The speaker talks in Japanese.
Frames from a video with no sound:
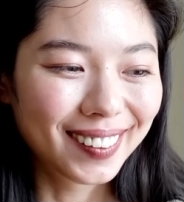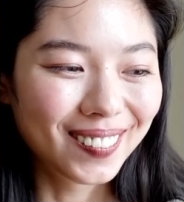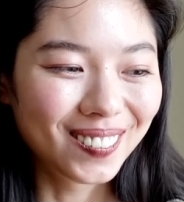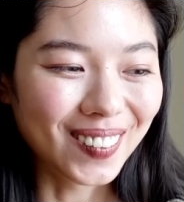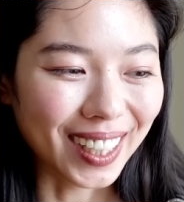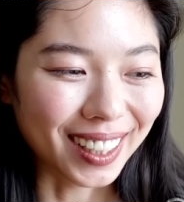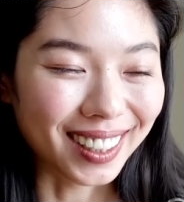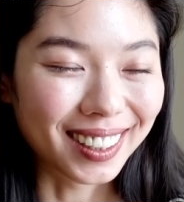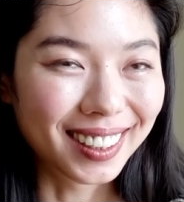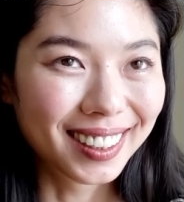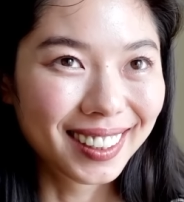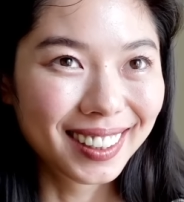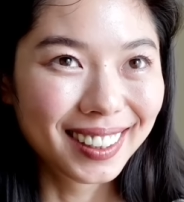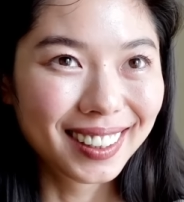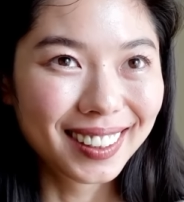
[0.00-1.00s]

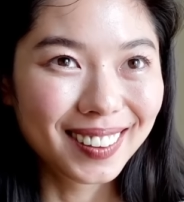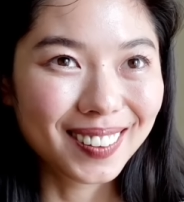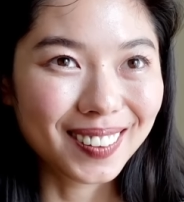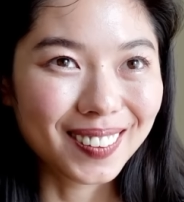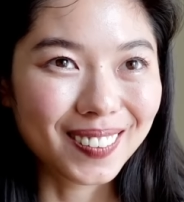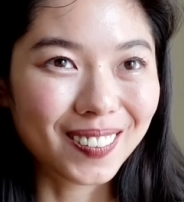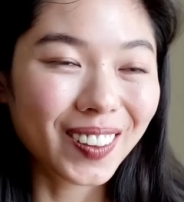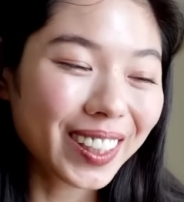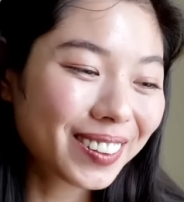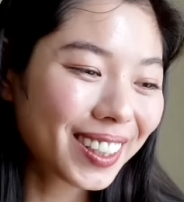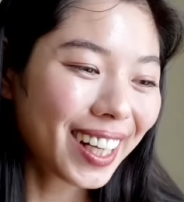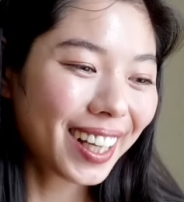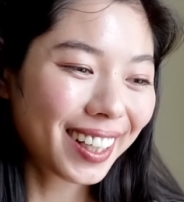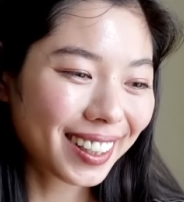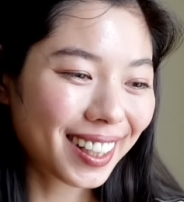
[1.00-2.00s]
これぐ
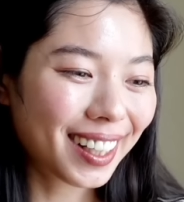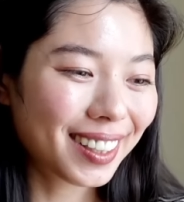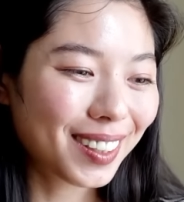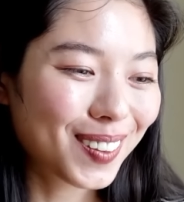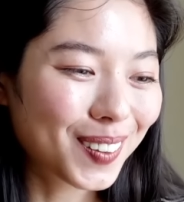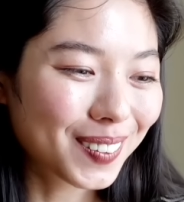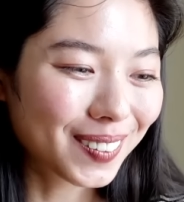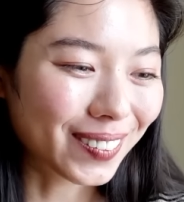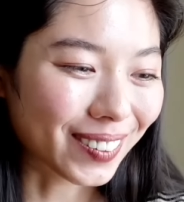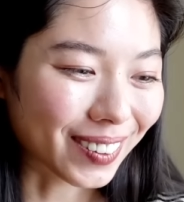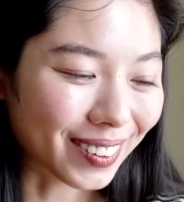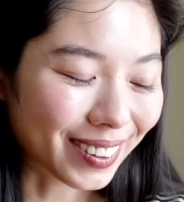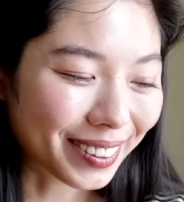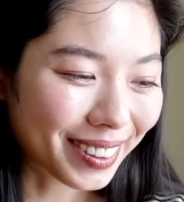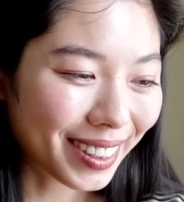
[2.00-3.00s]
らいかな日本
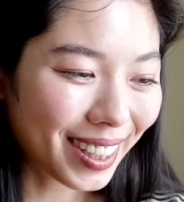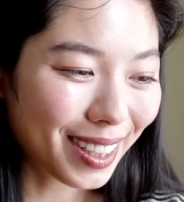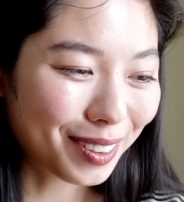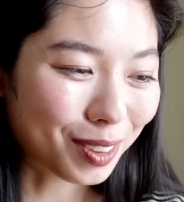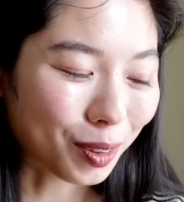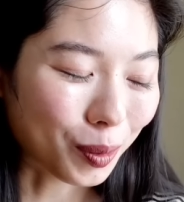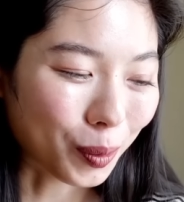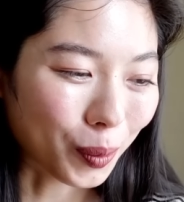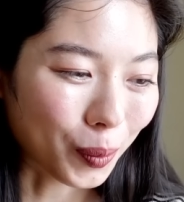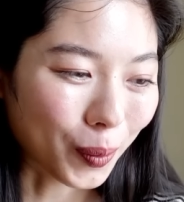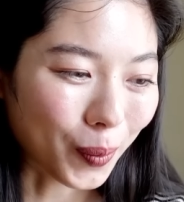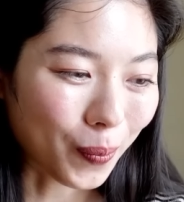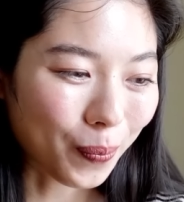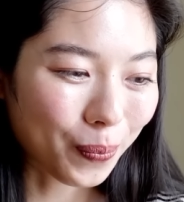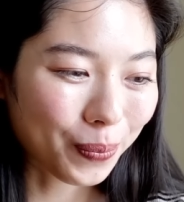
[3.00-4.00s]
のいいとこ
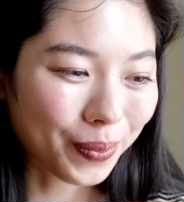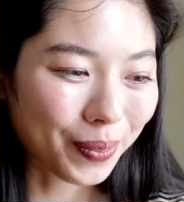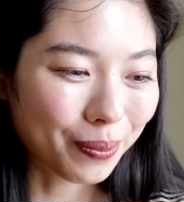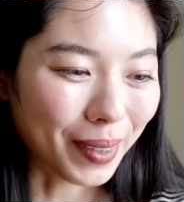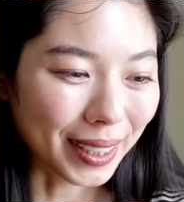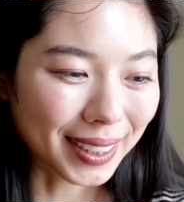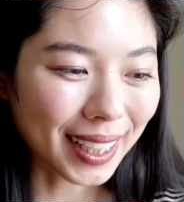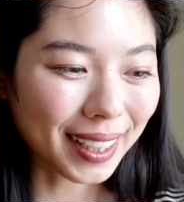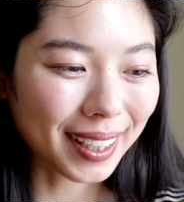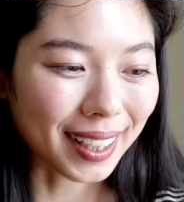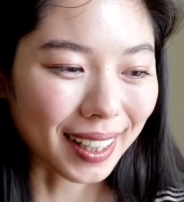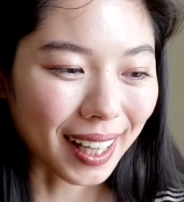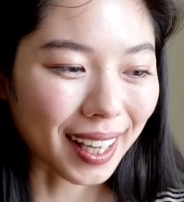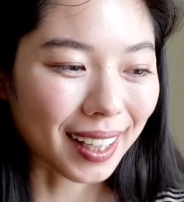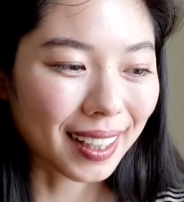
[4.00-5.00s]
ろ。さっ
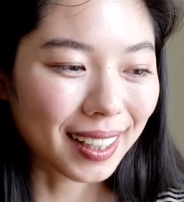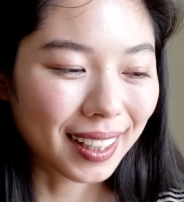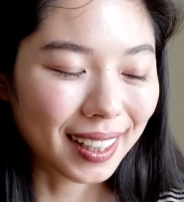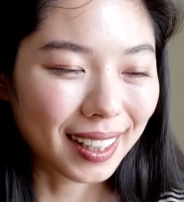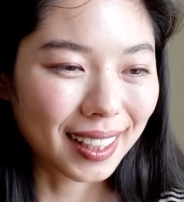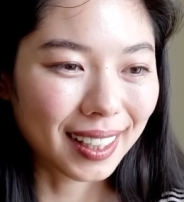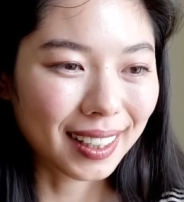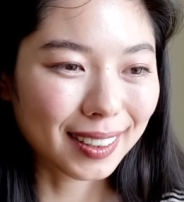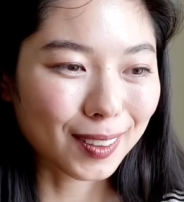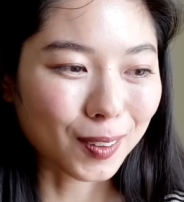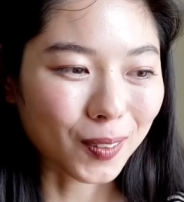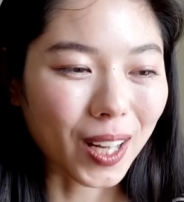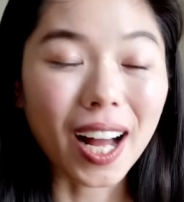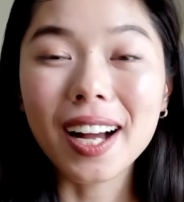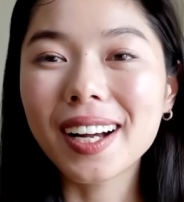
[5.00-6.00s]
きねちょっ
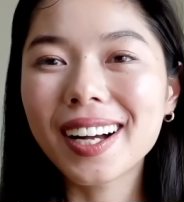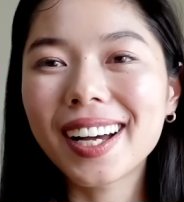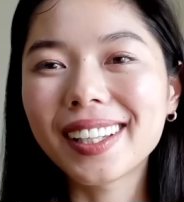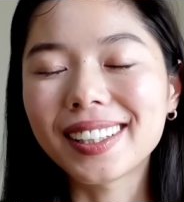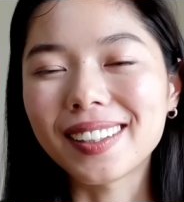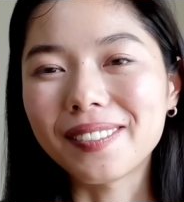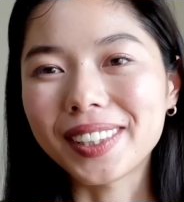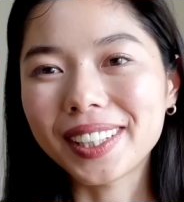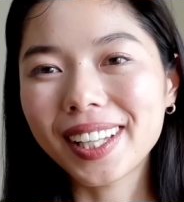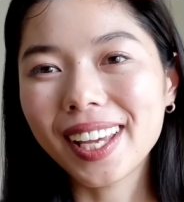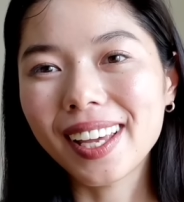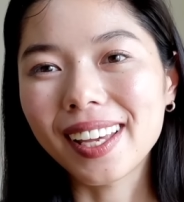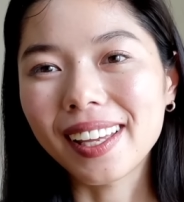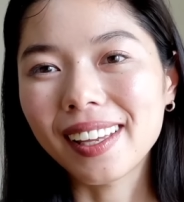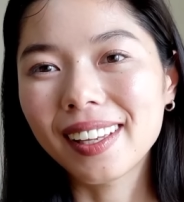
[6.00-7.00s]
と考えてみ
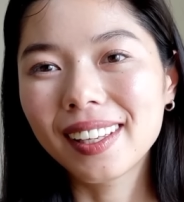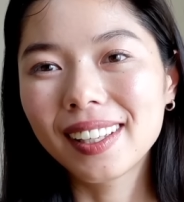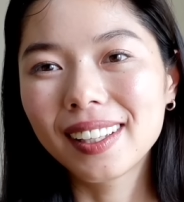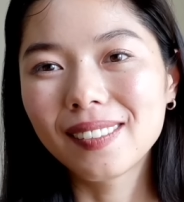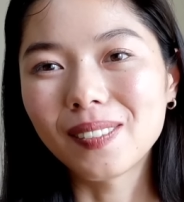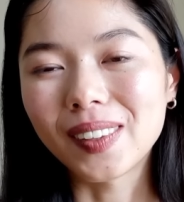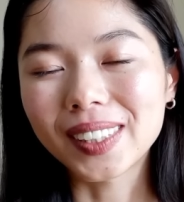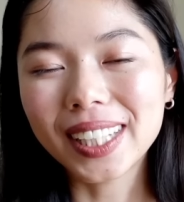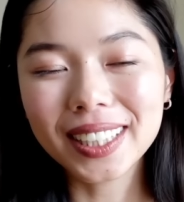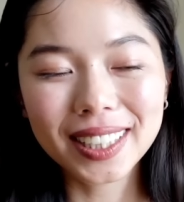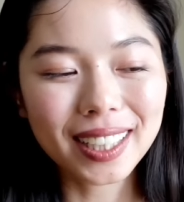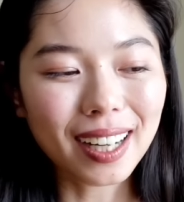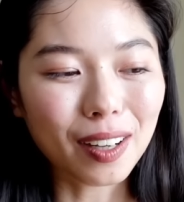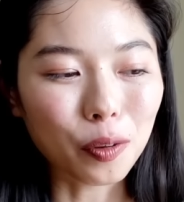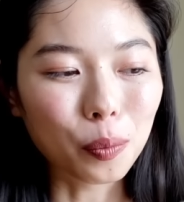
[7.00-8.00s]
て、
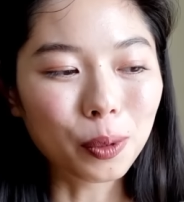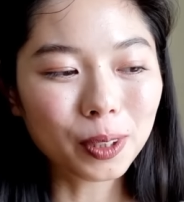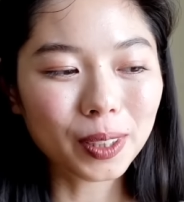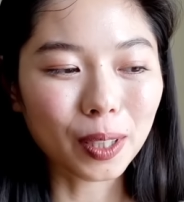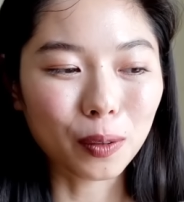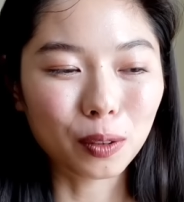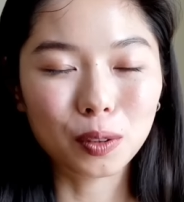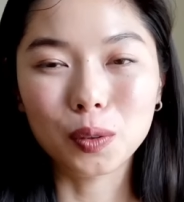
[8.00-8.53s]
私が思ったこ